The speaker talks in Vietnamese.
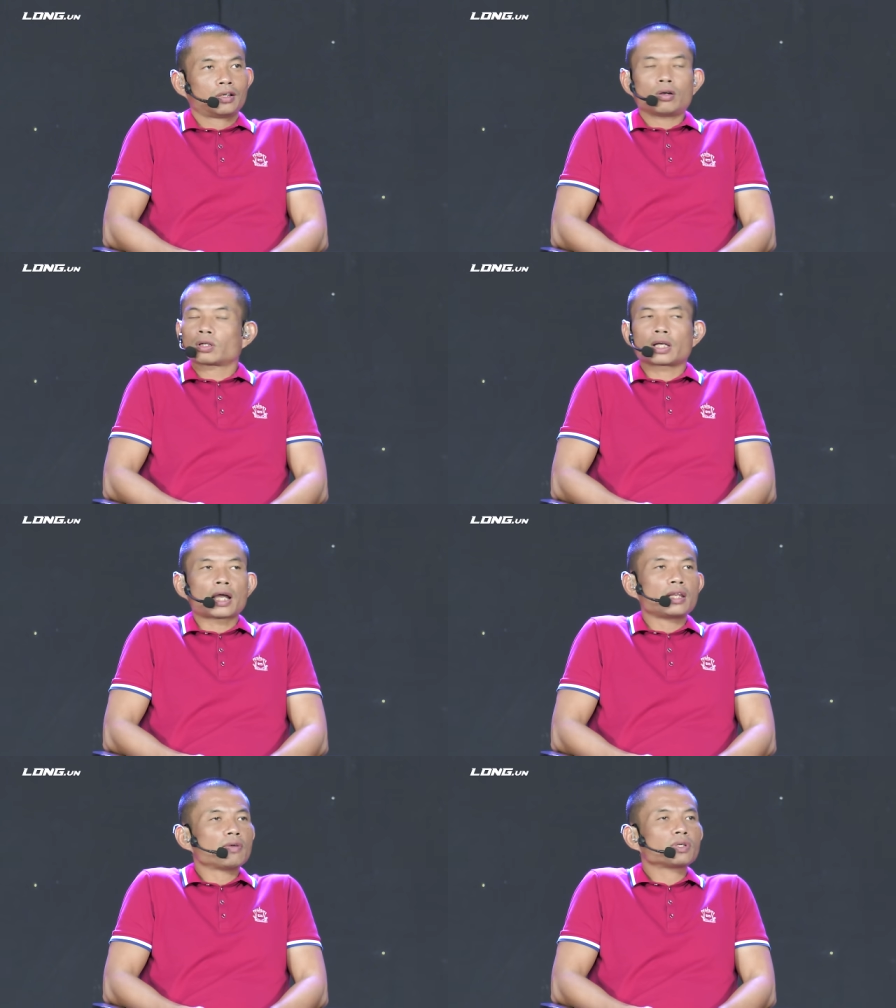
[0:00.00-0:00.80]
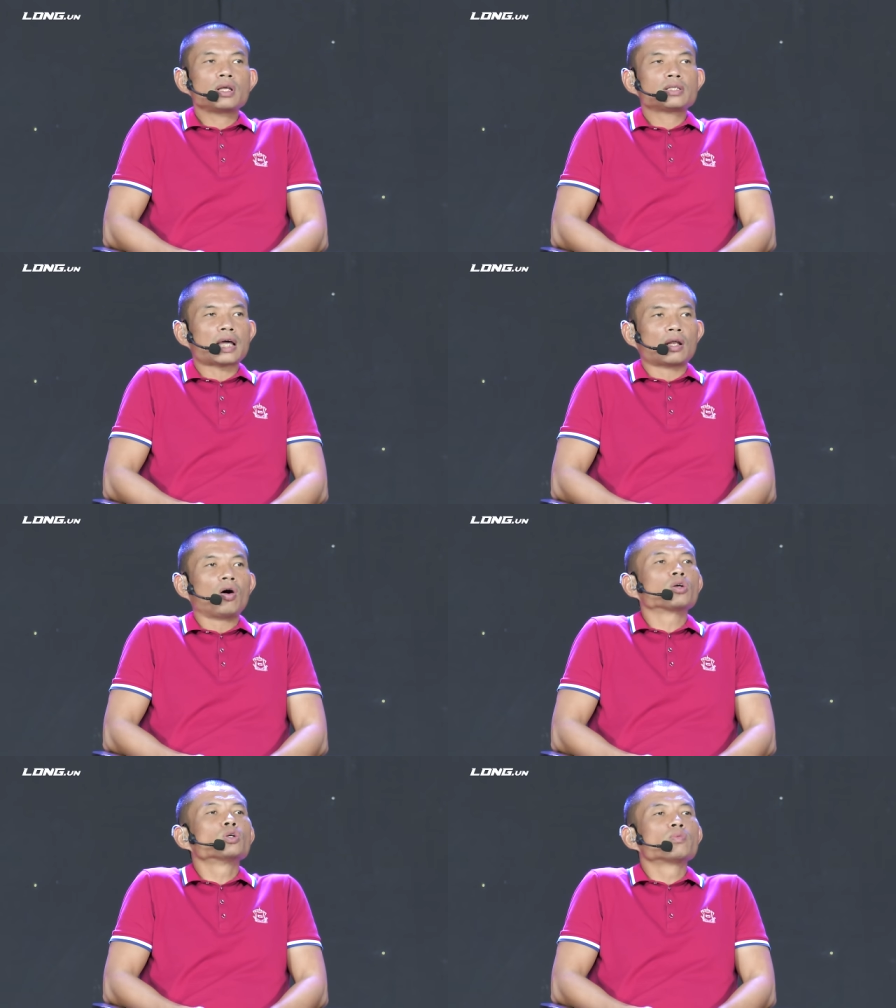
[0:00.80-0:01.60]
họ cái khái niệm rất đơn giản là
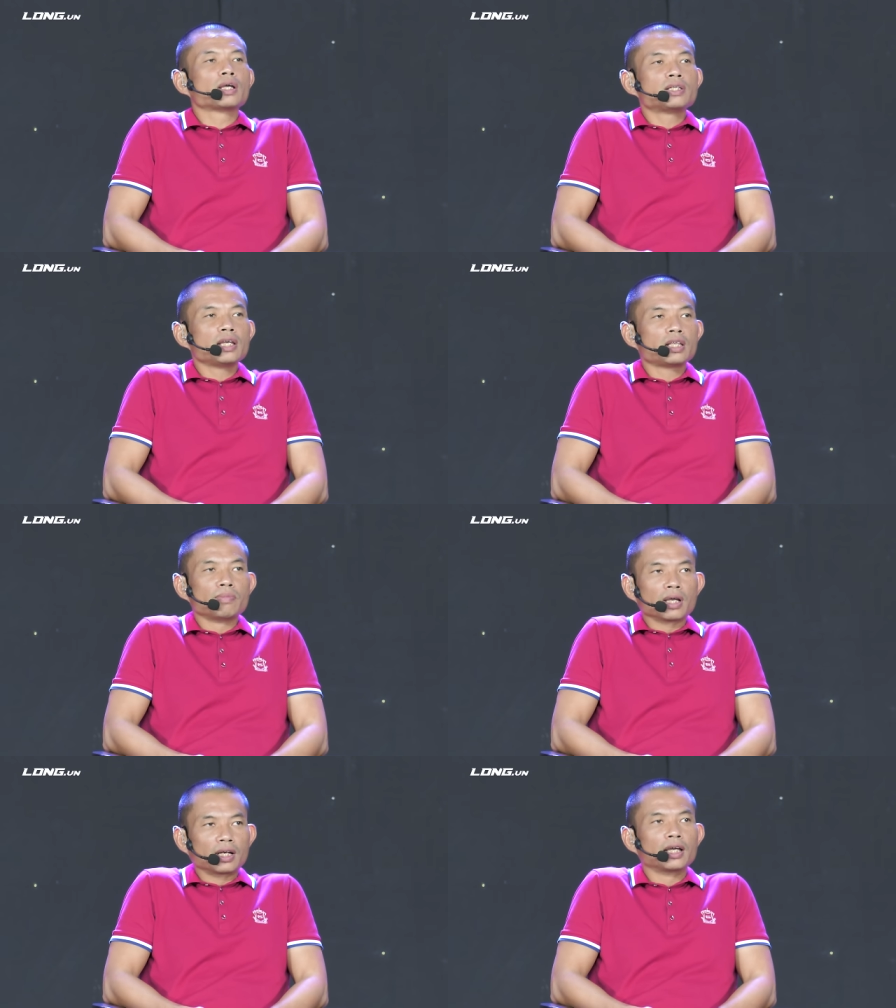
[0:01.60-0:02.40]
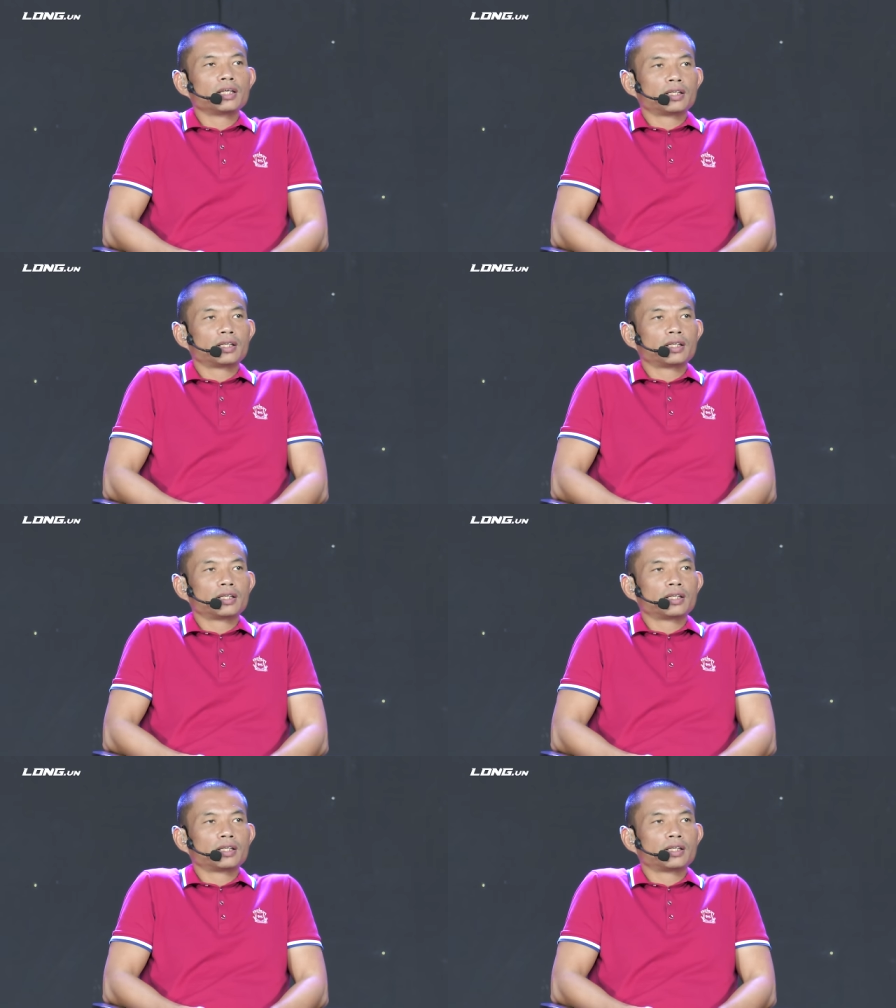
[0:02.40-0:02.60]
họ dùng cái gì thì mình ở đấy